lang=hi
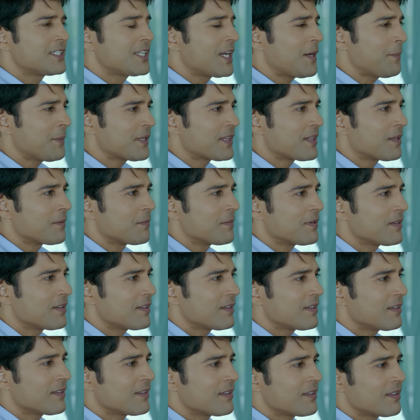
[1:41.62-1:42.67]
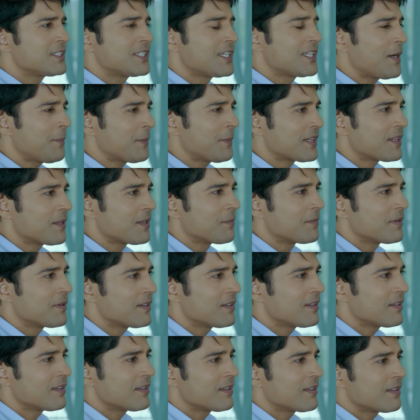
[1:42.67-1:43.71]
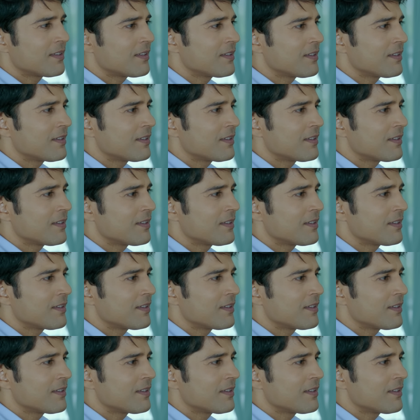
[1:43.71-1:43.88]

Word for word: अच्छा आ, क्या करते हैं आप उस पर